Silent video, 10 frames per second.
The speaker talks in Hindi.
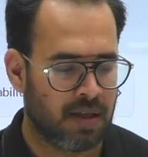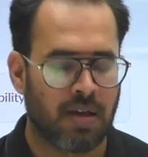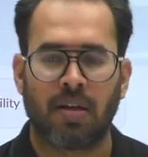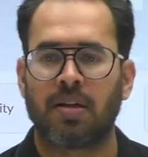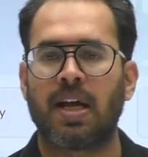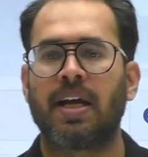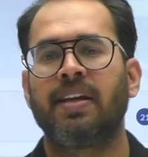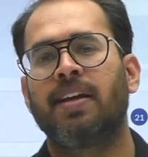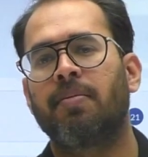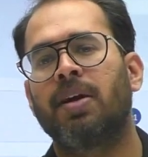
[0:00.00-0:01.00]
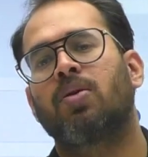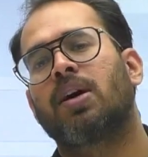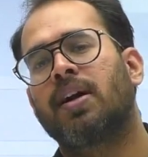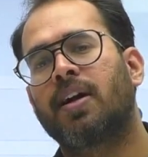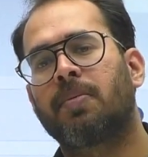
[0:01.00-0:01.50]
ना ही हमें
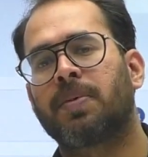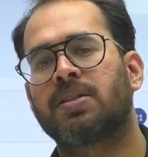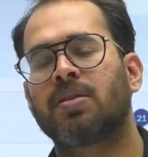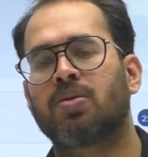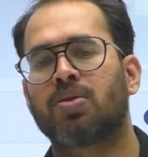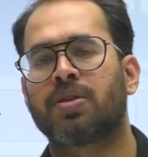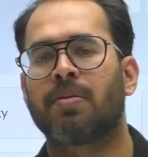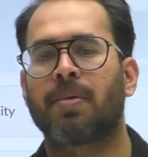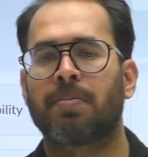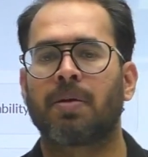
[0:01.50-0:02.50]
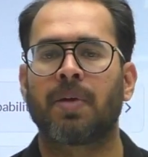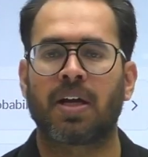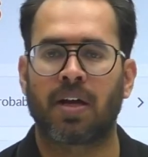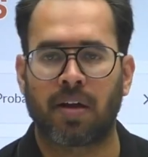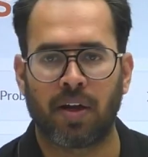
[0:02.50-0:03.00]
100 परसेंट क्वेश्चन पेपर में
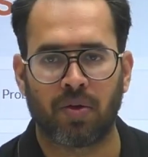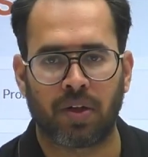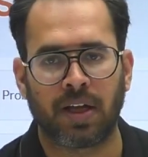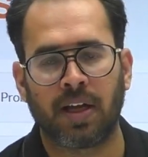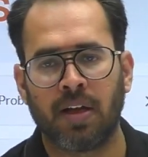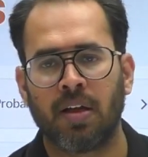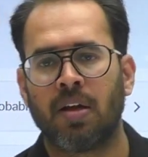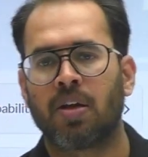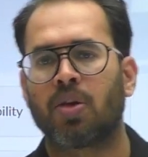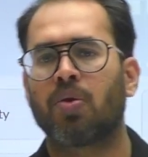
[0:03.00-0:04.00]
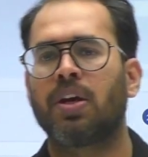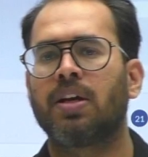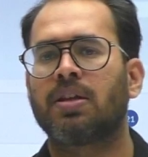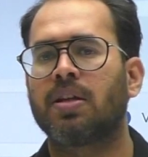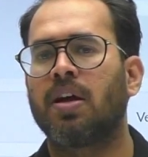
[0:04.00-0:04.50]
करने होते हैं क्योंकि
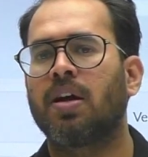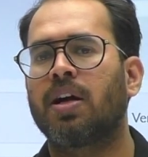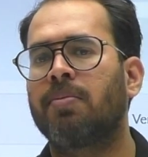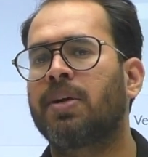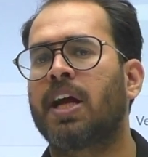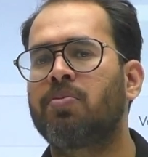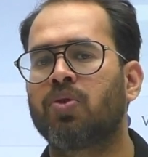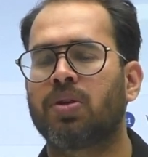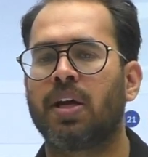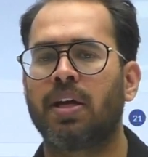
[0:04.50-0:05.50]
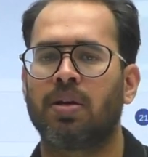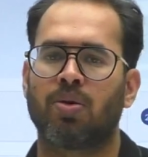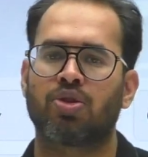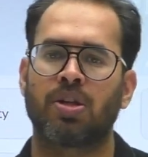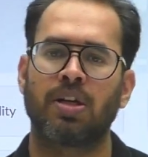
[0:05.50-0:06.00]
इतना कम टाइम होता है
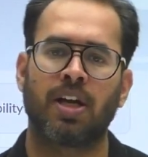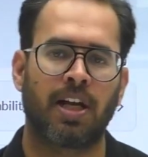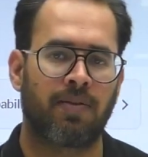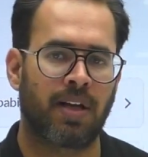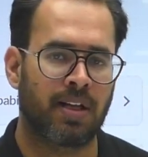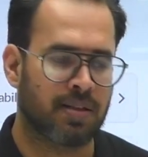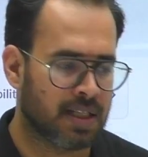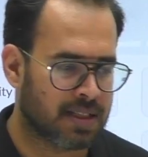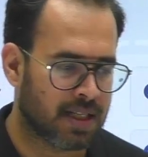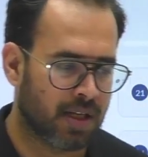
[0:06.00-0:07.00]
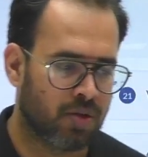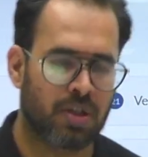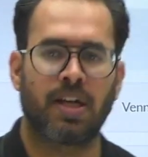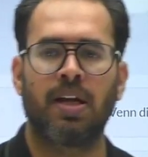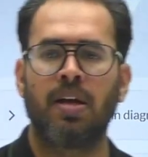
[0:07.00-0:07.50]
क्वेश्चन का लेवल इतना ज़्यादा
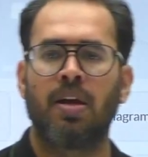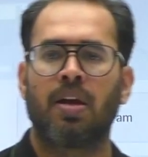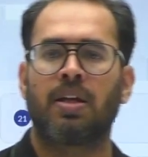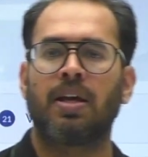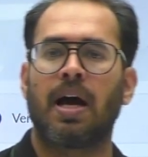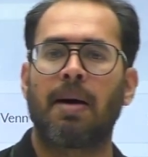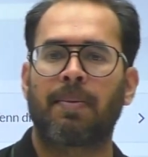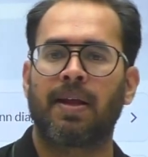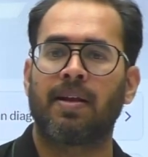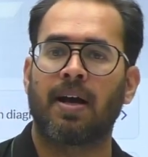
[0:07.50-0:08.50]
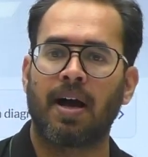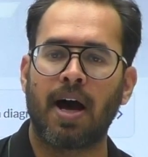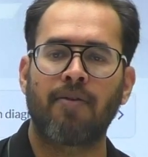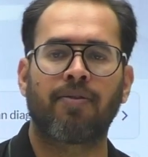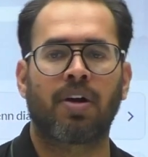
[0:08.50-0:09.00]
होता है कि आपके लिए
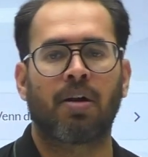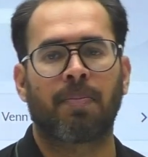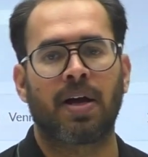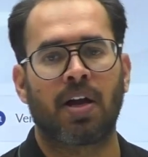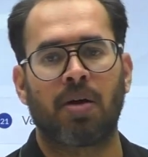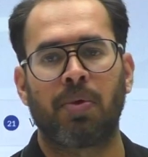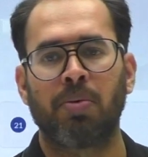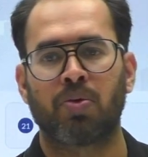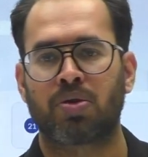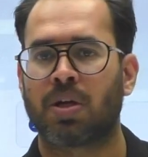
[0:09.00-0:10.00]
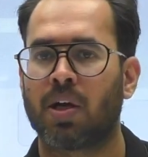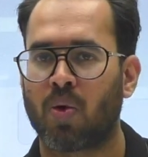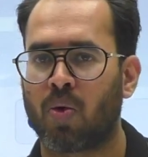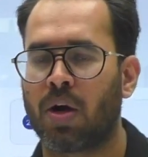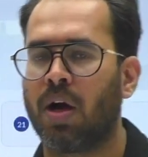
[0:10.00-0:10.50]
हाफ कर पाना भी मुश्किल होगा